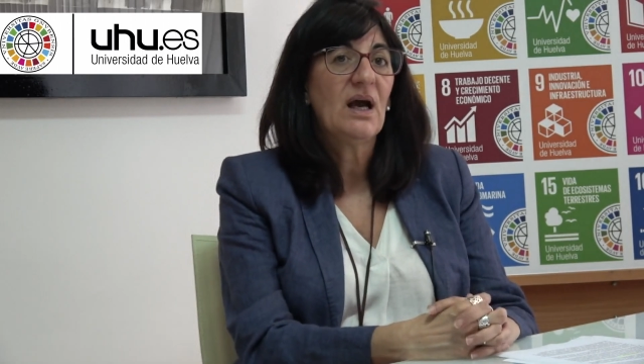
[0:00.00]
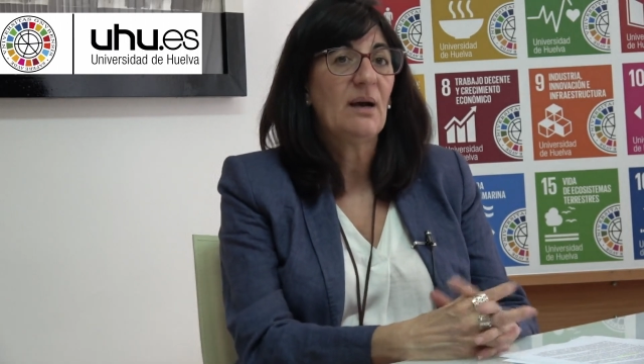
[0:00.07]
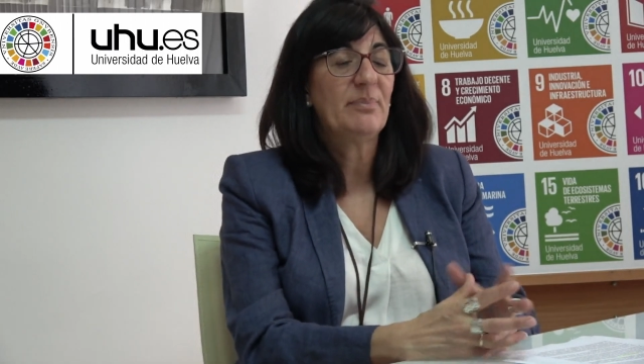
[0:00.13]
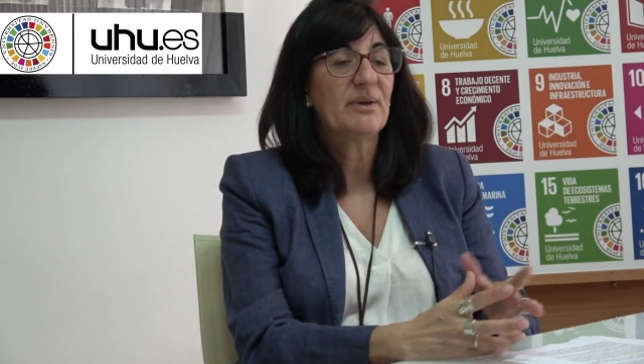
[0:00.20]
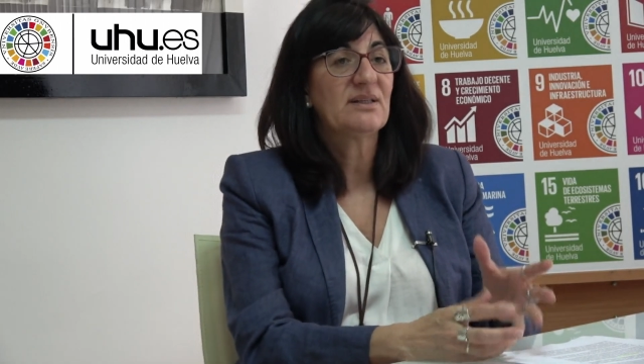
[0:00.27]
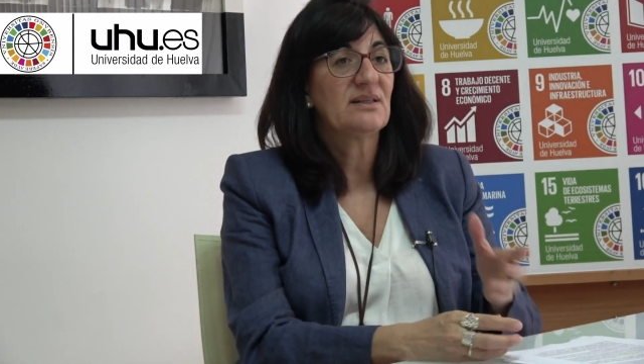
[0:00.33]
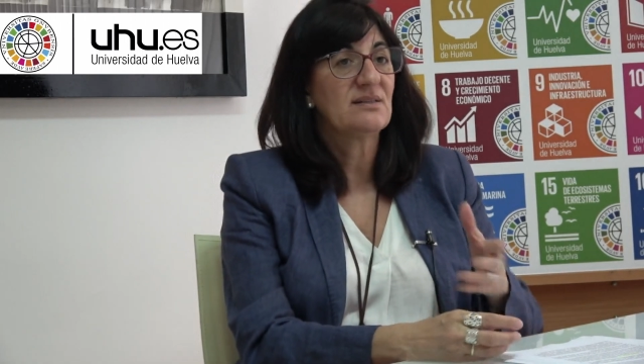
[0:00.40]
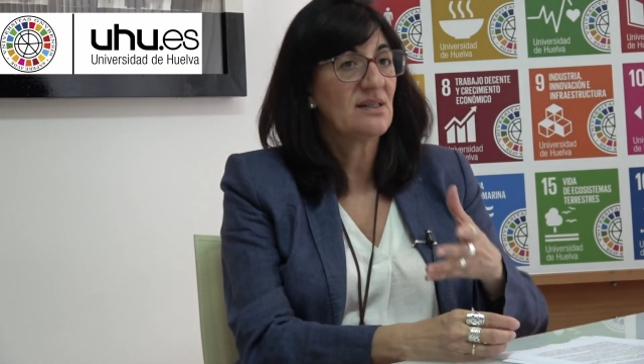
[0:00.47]

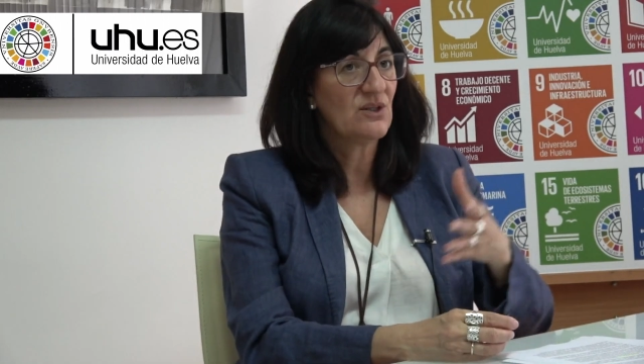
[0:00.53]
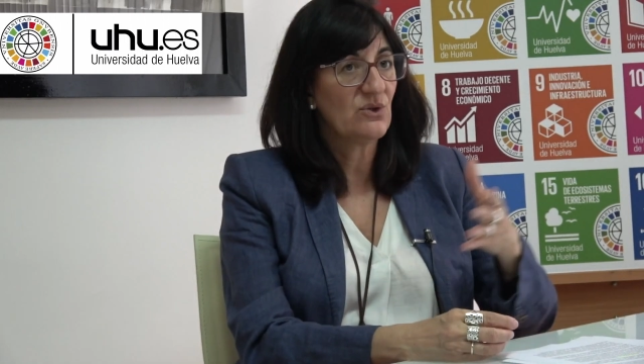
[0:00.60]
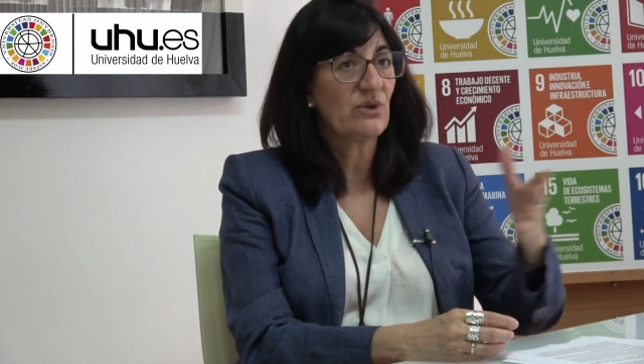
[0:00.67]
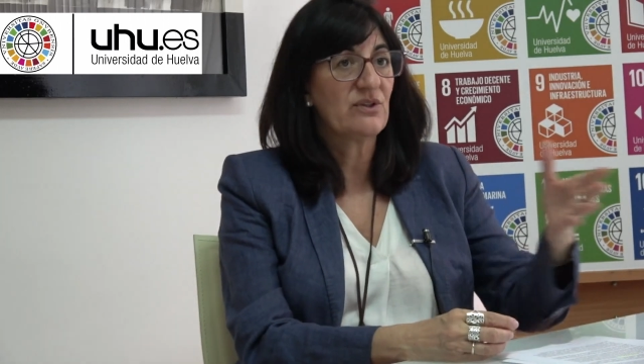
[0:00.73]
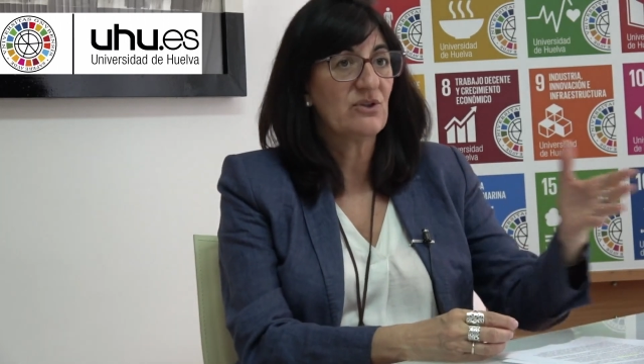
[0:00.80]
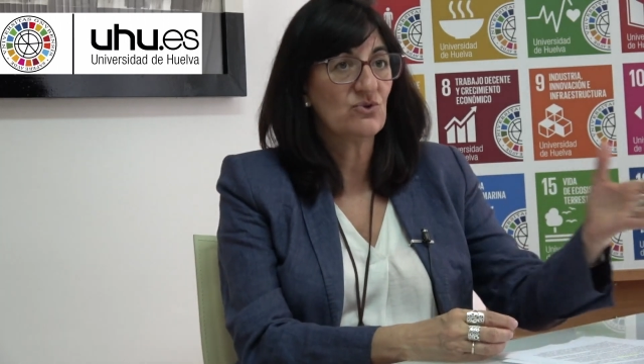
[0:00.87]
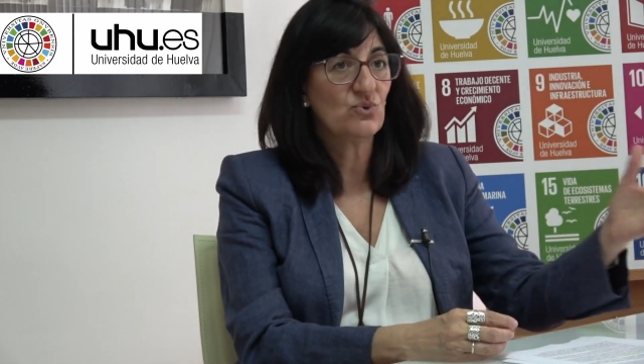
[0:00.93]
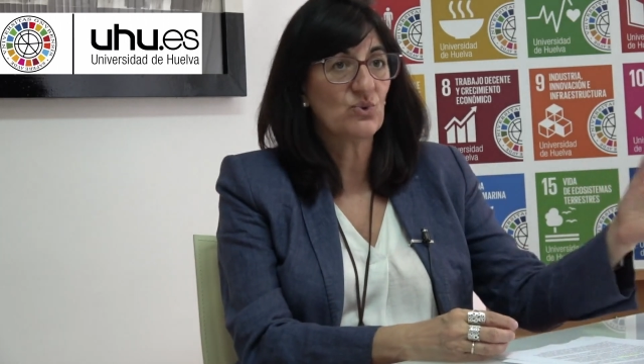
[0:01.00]
Aparte ha seguido
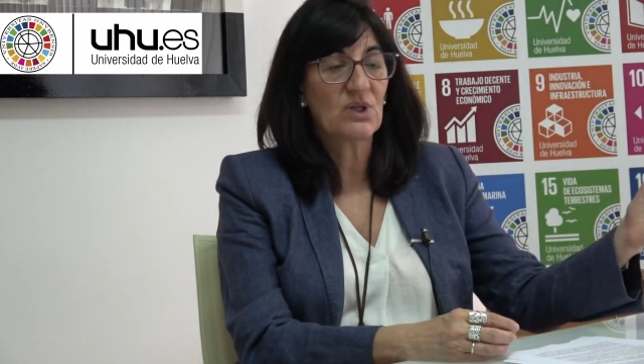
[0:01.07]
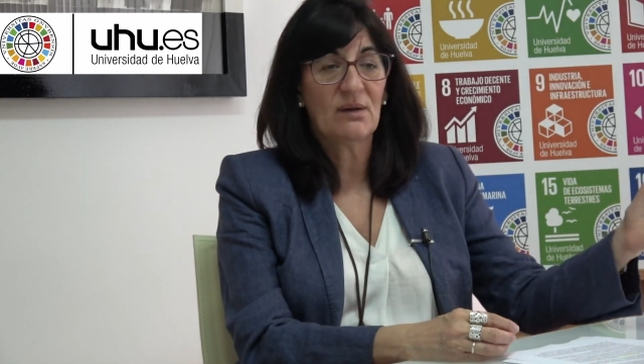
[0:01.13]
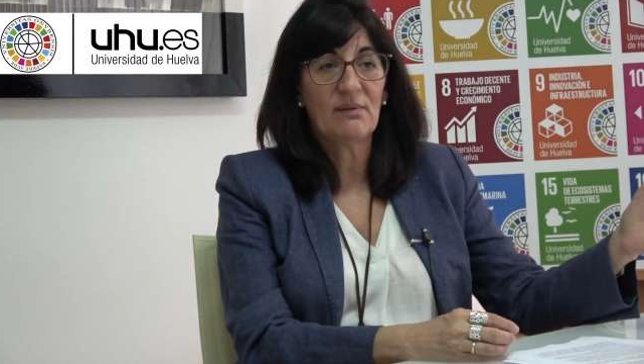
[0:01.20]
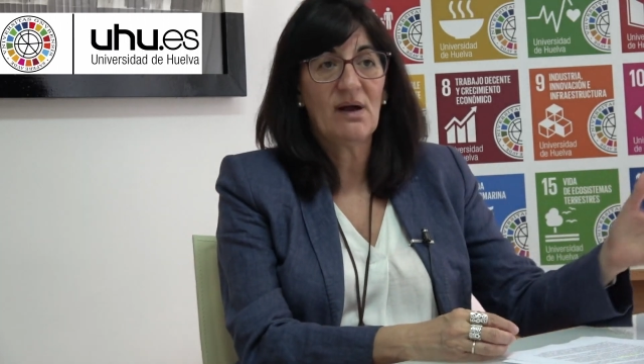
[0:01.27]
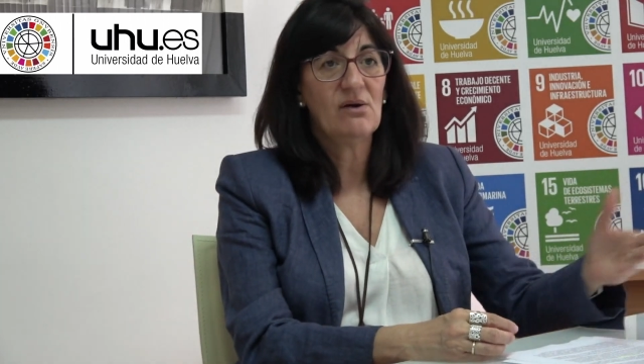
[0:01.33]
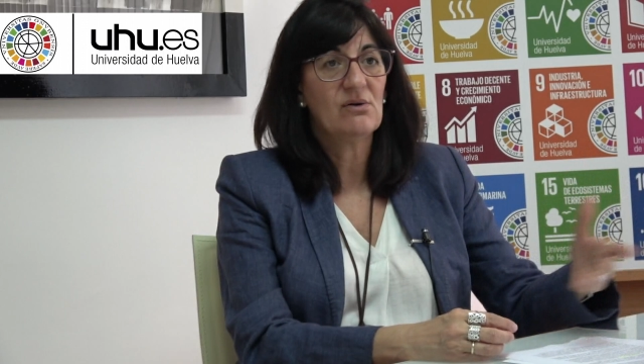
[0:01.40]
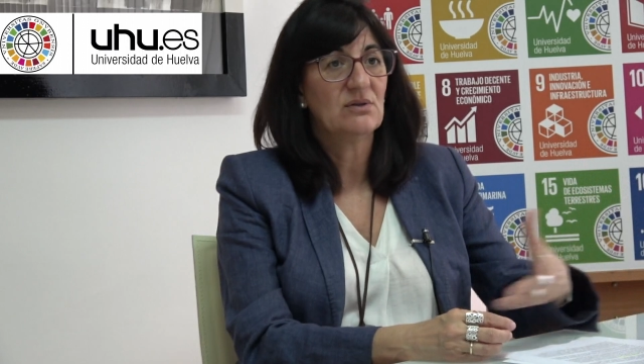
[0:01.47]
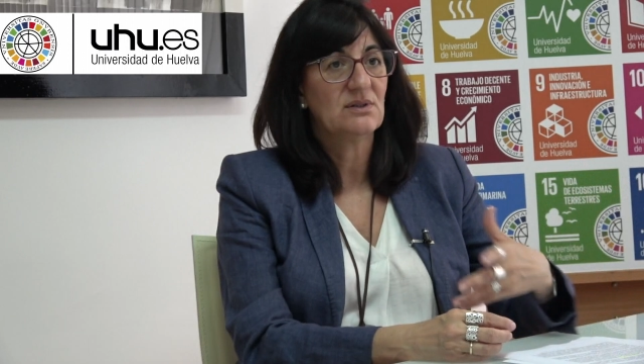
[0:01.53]
haciendo su
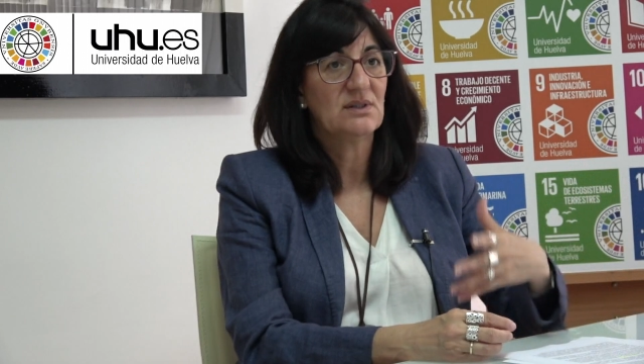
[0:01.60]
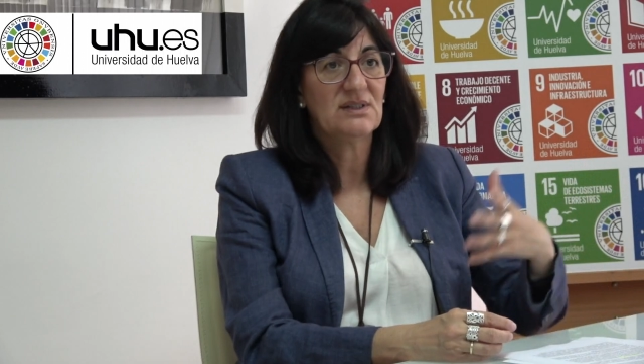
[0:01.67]
trabajo,